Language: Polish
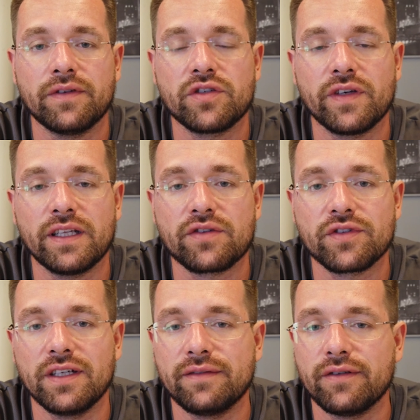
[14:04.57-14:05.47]
wyświetlacz
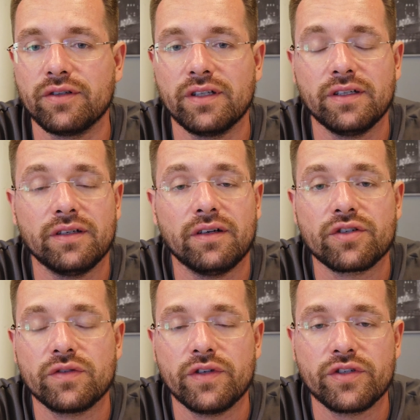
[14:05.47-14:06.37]
w telefonie i
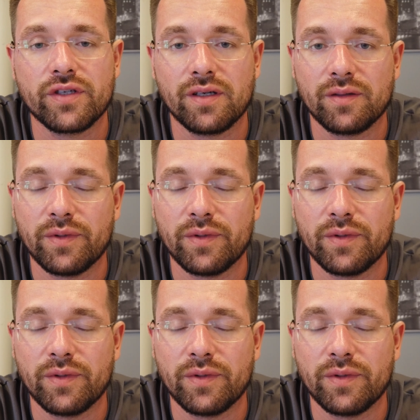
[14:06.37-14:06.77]
oczywiście